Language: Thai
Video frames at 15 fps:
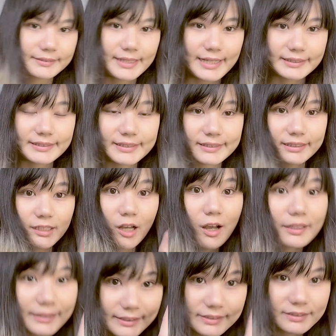เทคนิคข้อ
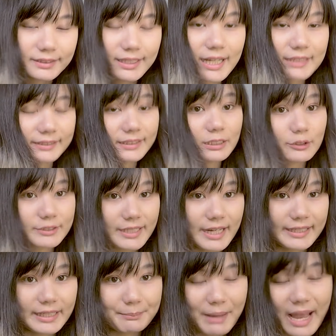ที่หนึ่งค่ะที่เราใช้
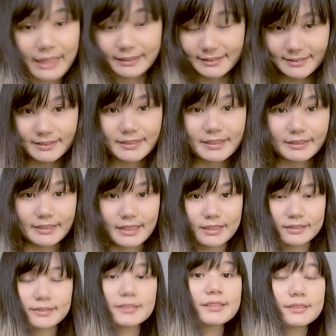ใน พาร์ท ลิสเซนนิ่ง เนี่ย
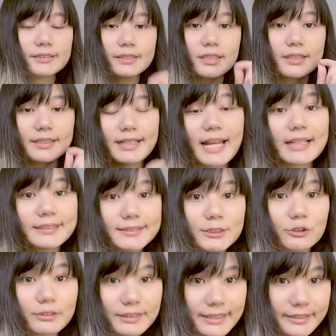คือเรื่องการจ
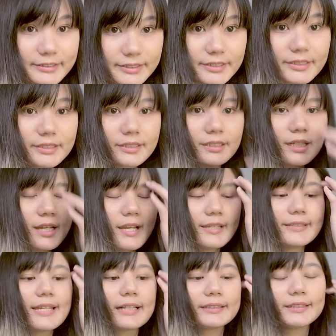ด เลคเชอร์
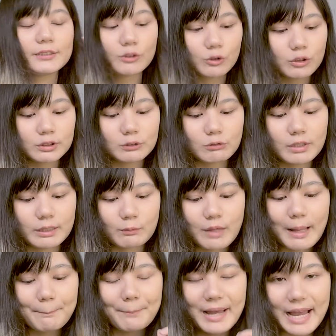อย่างที่ทุกคนรู้กัน
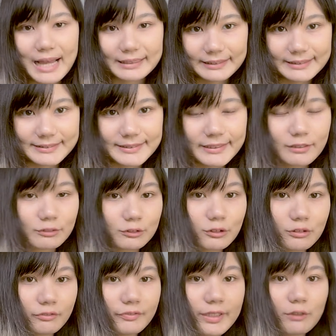ว่า พาร์ท ลิสเซนนิ่ง ของ โท
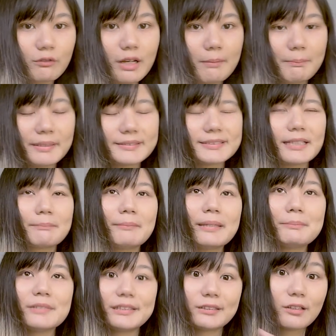เฟล อ่ะมันจะไม่
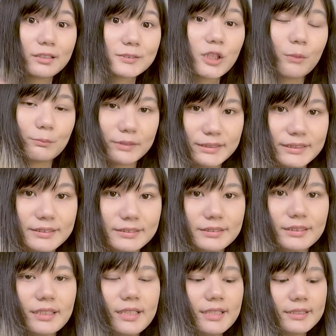เหมือนข้อสอบอื่
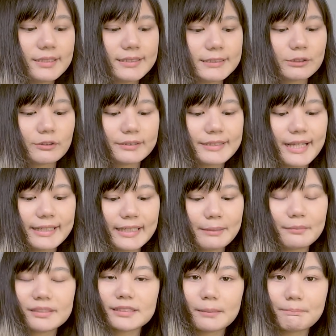นๆคือส่วนใหญ่เนี่ย
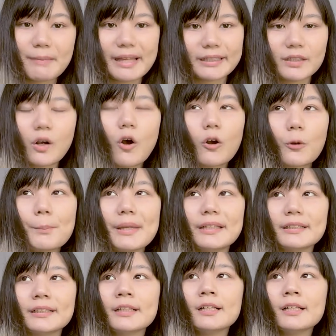มันจะแบ่งออกเป็น